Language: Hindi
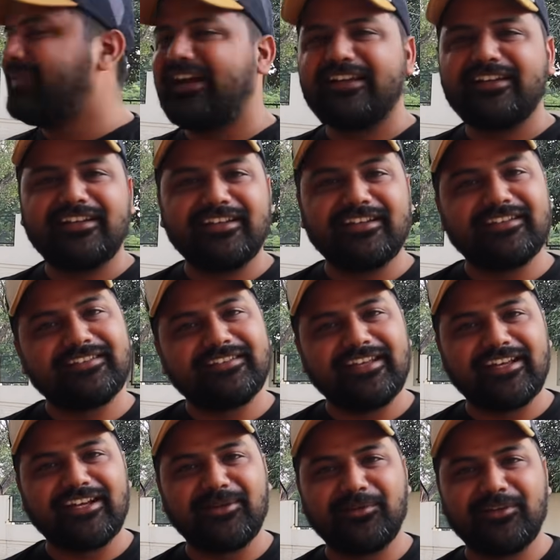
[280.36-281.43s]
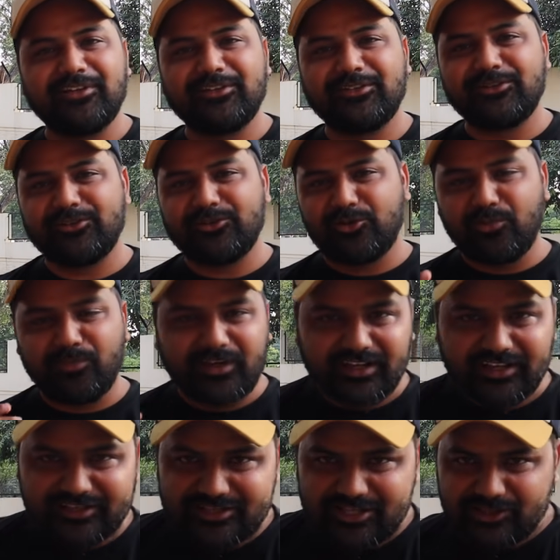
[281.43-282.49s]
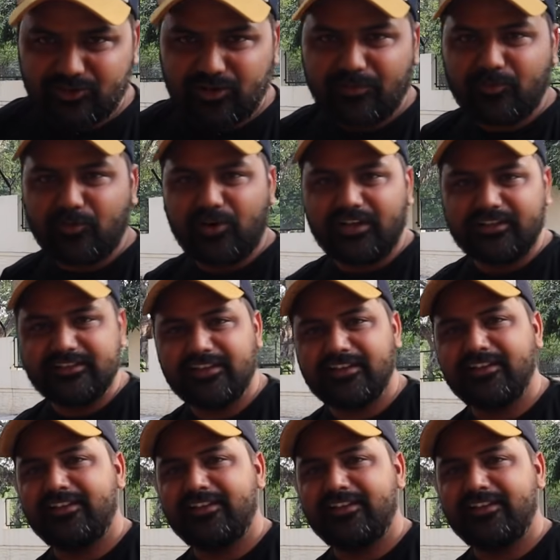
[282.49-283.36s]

बैठ के देखने में तो मैं लेके चलता हूँ आपको अंदर